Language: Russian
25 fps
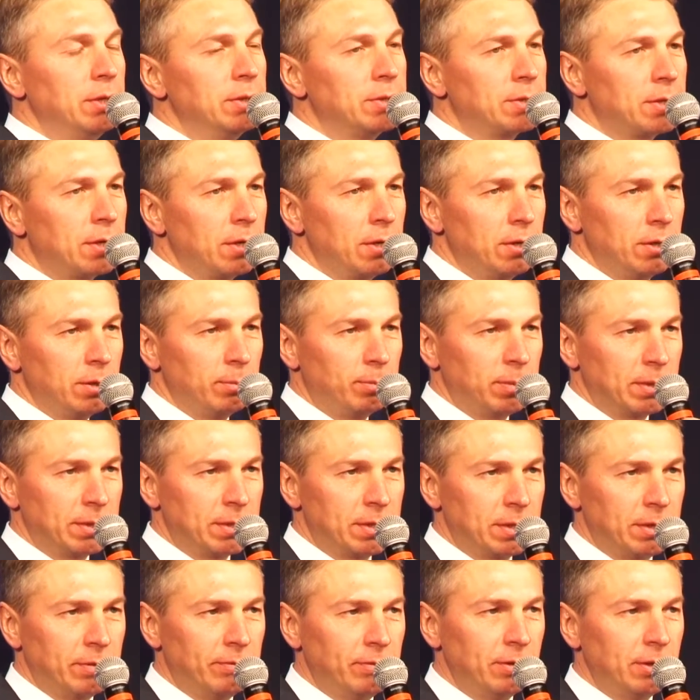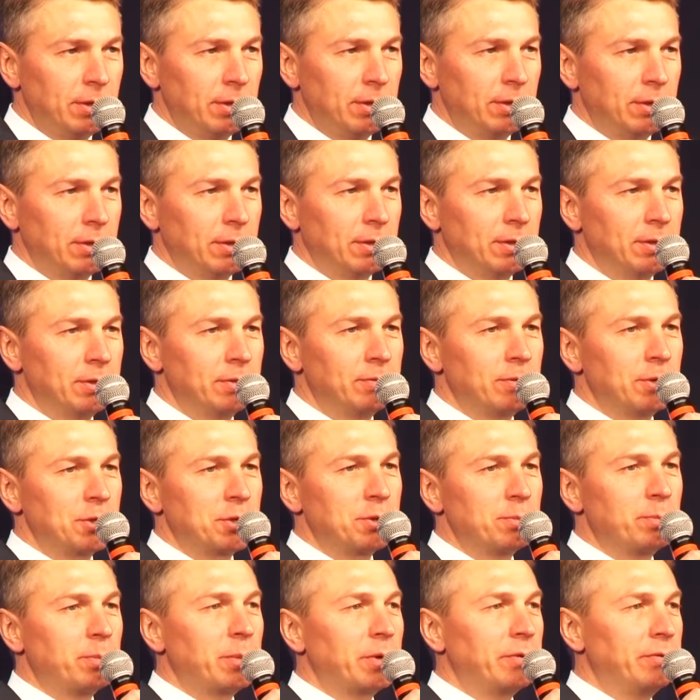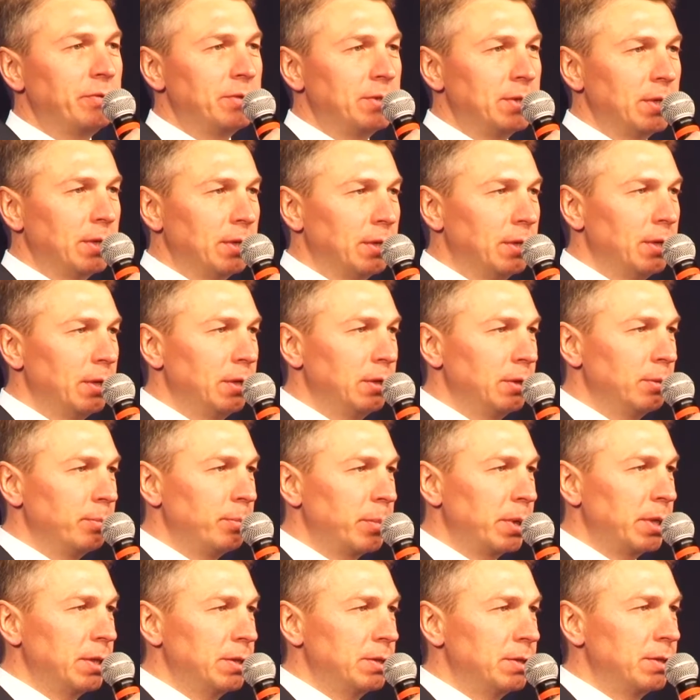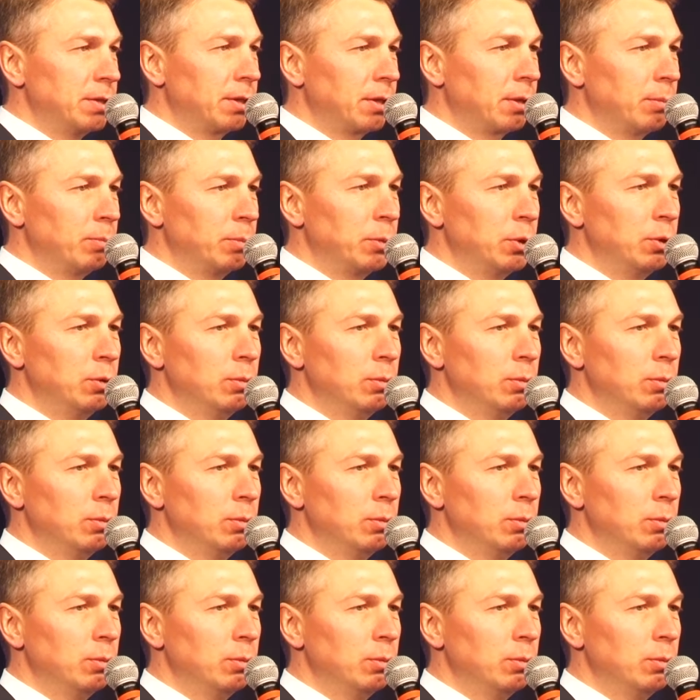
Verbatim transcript: искренние поздравления с вашим профессиональным праздником,